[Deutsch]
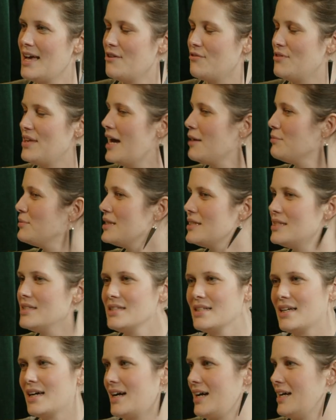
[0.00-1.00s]
Wie habt ihr
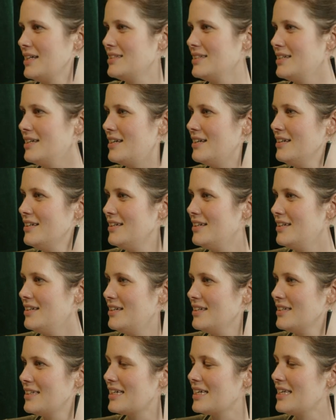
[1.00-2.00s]
diesen Charakter
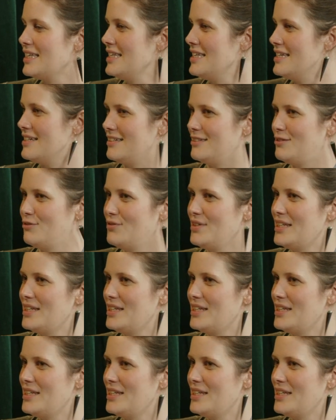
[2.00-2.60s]
kreiert?